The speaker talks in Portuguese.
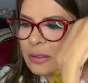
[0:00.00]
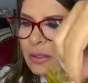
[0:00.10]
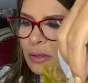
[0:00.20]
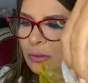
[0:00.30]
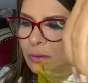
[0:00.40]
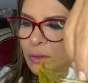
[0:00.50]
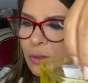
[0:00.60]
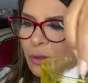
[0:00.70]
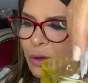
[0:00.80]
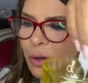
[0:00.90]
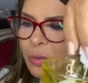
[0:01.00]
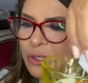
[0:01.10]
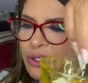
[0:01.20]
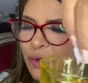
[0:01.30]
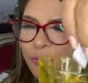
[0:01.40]
E outro nome
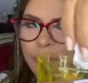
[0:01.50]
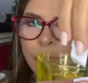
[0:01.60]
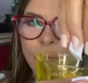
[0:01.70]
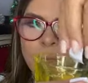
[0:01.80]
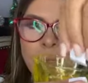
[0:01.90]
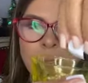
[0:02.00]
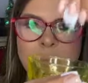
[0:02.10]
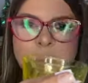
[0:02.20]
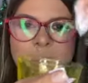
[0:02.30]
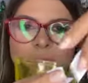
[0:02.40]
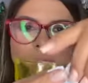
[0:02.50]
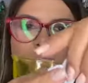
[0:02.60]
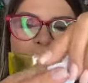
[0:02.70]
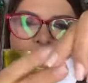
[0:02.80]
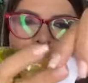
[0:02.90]
já foi, que
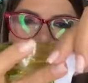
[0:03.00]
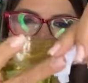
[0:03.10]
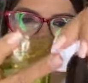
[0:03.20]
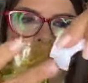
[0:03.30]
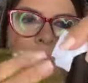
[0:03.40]
é esse.